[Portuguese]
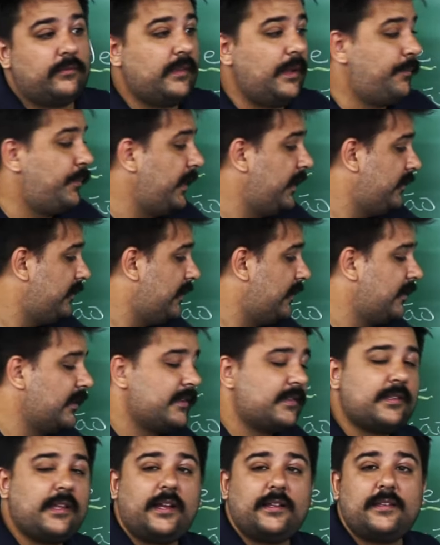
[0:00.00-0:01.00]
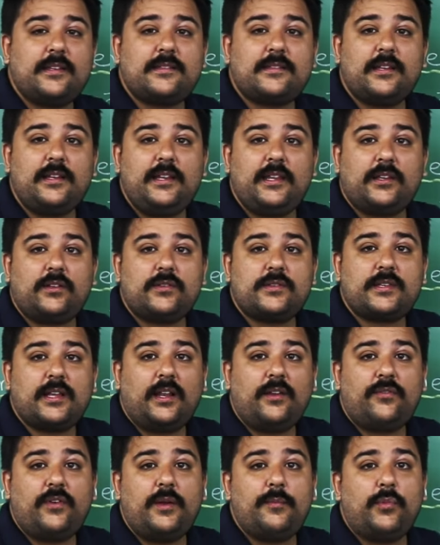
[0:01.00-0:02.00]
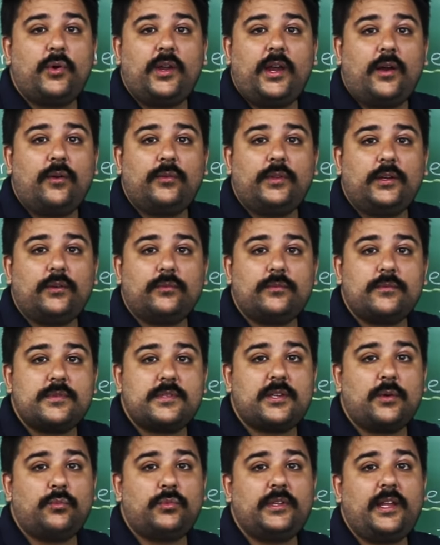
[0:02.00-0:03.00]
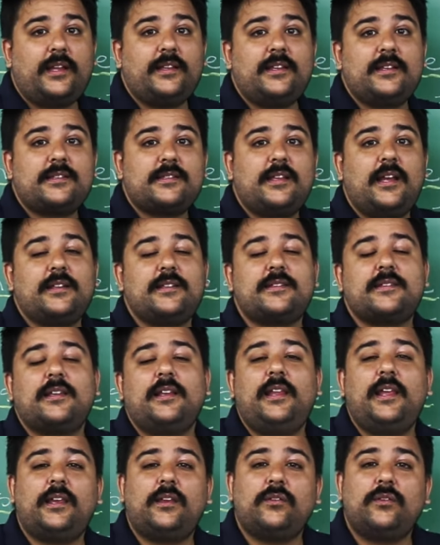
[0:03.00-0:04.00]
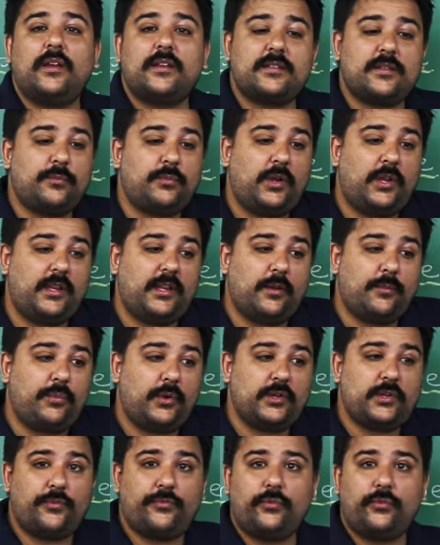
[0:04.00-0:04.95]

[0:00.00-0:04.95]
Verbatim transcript: Depende da densidade desse líquido se ela vai boiar ou não. Se eu mudar a densidade desse líquido, essa bolinha pode